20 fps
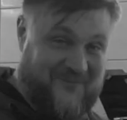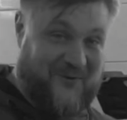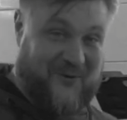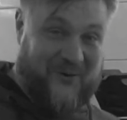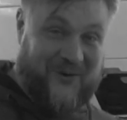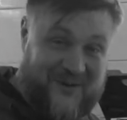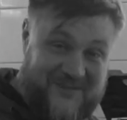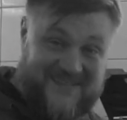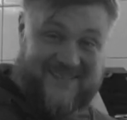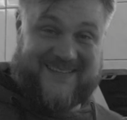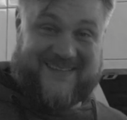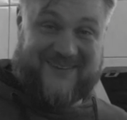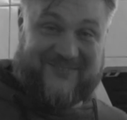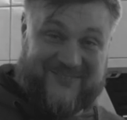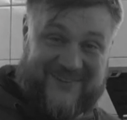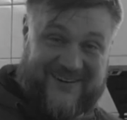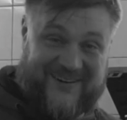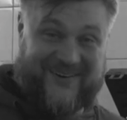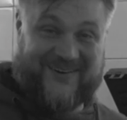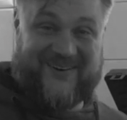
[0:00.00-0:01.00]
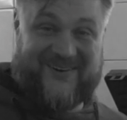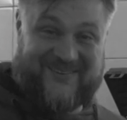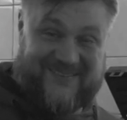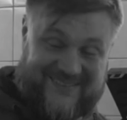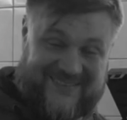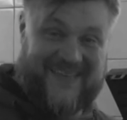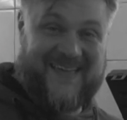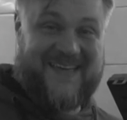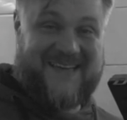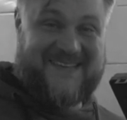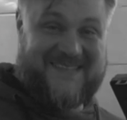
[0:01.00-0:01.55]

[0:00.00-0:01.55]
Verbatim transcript: Входит и выходит.